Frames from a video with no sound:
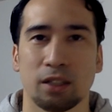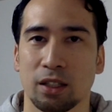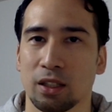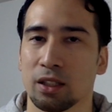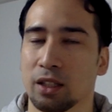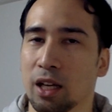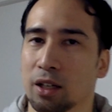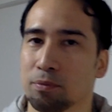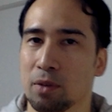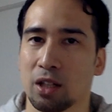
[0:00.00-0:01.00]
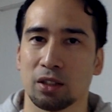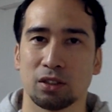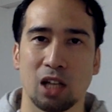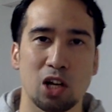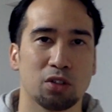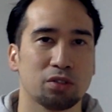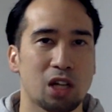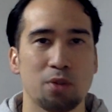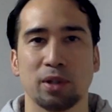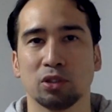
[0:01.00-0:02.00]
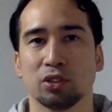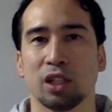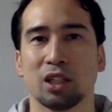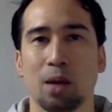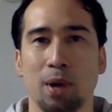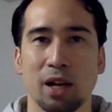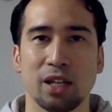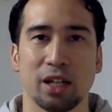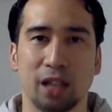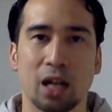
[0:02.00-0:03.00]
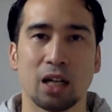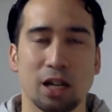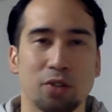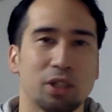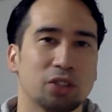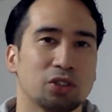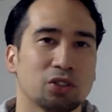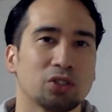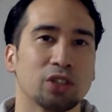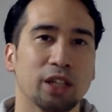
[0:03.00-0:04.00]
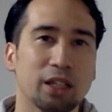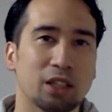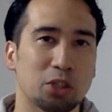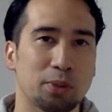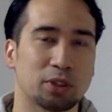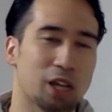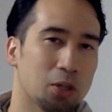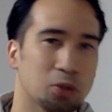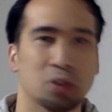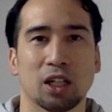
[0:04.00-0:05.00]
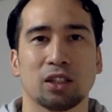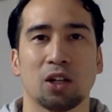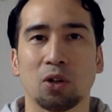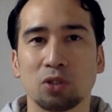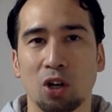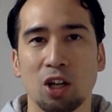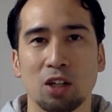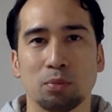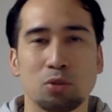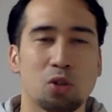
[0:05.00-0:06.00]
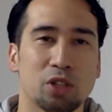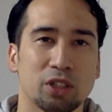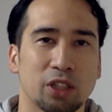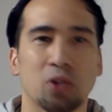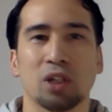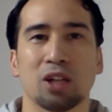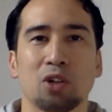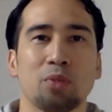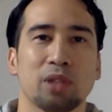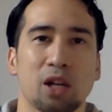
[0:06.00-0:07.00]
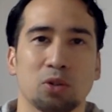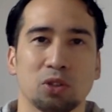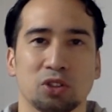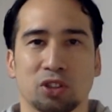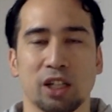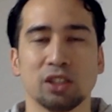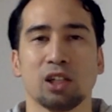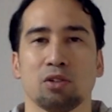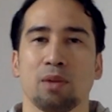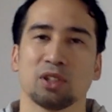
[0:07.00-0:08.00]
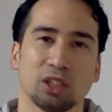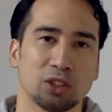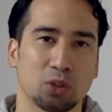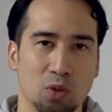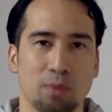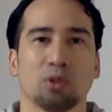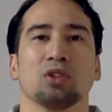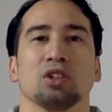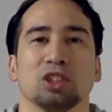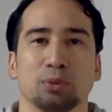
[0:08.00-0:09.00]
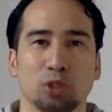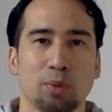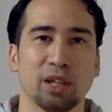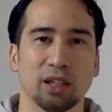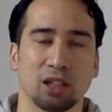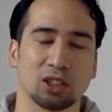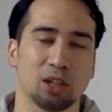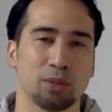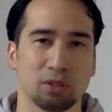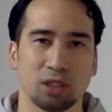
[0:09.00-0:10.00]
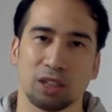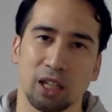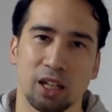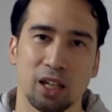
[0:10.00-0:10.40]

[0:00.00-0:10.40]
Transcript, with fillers: えー、で、まあ、なる、なるべくネタバレにはならないようにはするんでね、例えば最後どうなったのと、ブロリーってどうなんのみたいなことについては一切触れません。そこはもう自分の目で確かめてください。